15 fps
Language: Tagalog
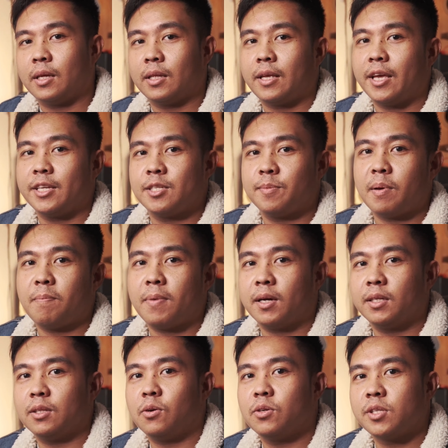Yan guys,
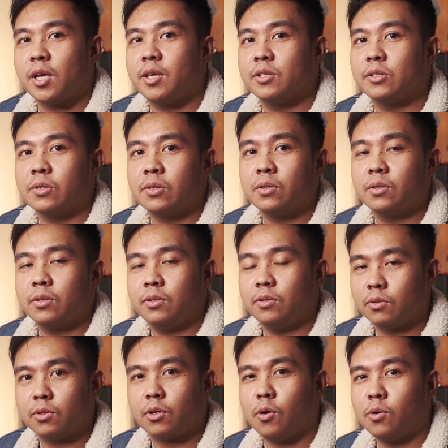ipapakita ko sa inyo
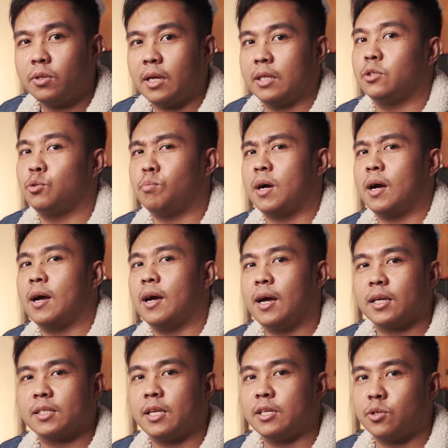yung drone at yung
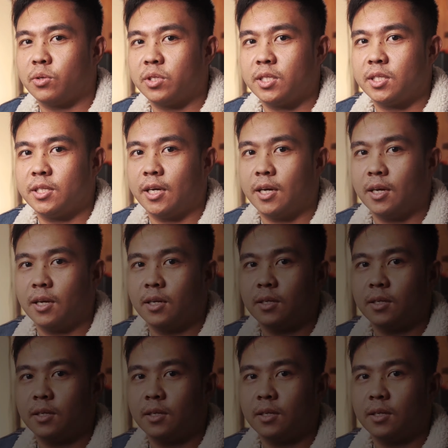mga accessories niya.